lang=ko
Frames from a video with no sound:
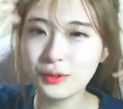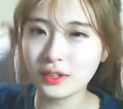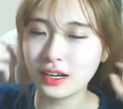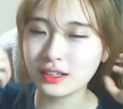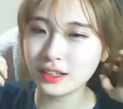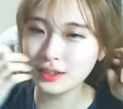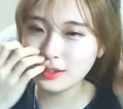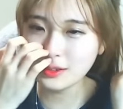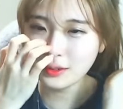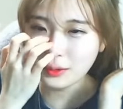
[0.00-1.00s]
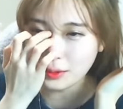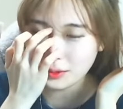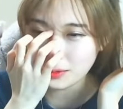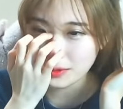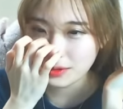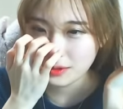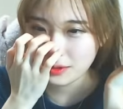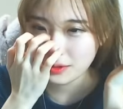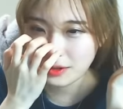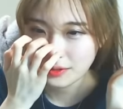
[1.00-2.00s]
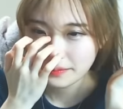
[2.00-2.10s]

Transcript: 잘된 거일 수도 있는데.